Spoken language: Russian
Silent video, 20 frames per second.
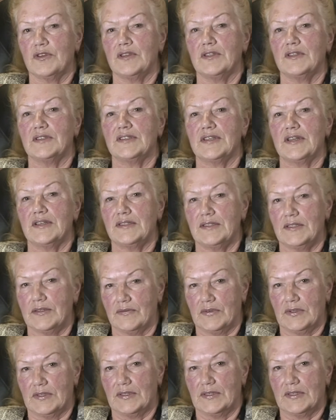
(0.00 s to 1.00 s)

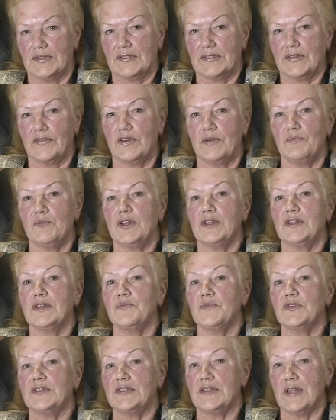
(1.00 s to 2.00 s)
инициативой, с
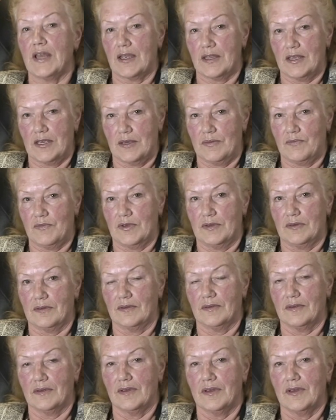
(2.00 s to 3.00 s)
современными знаниями.
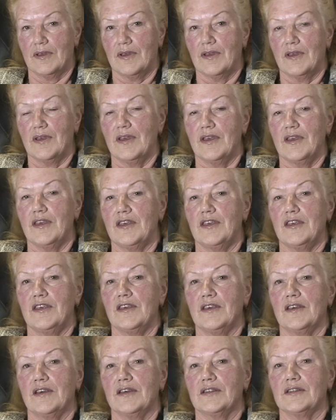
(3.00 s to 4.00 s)
И
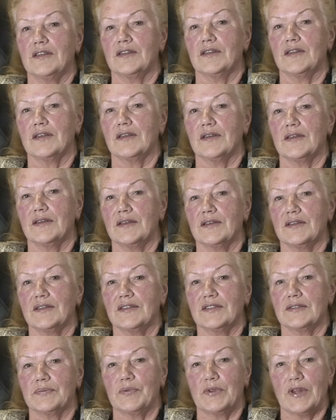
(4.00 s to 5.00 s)
этот
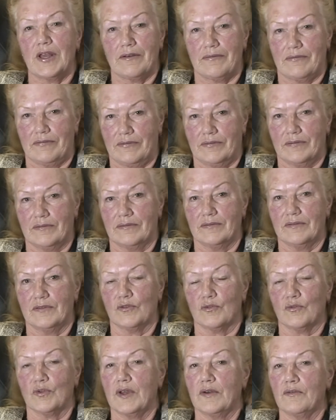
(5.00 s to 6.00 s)
сплав в
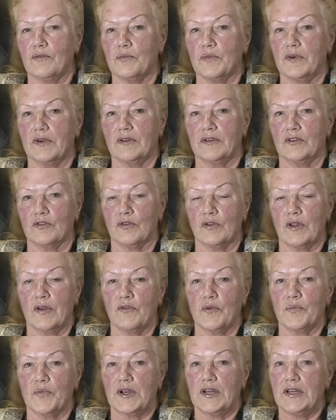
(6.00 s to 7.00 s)
трудовом, э,
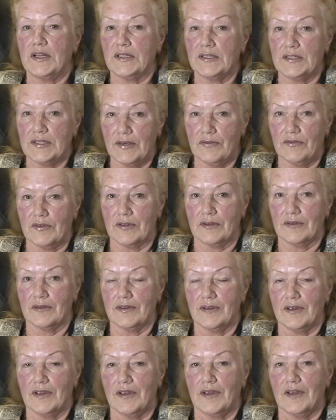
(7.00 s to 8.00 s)
трудовом коллективе
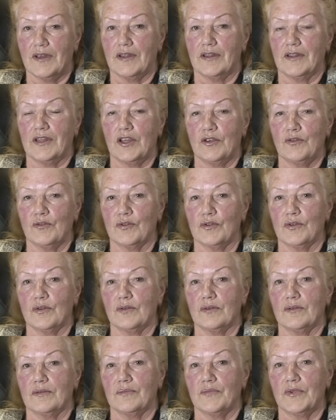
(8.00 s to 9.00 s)
дает
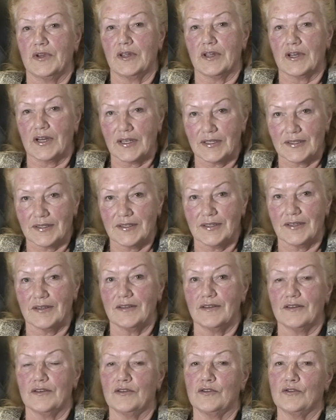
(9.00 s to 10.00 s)
прекрасный
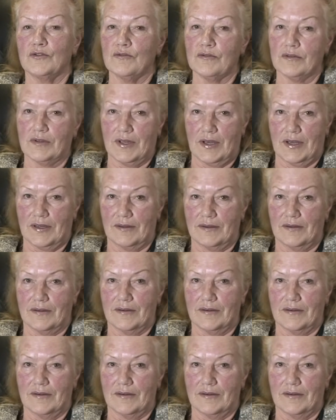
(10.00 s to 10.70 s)
результат.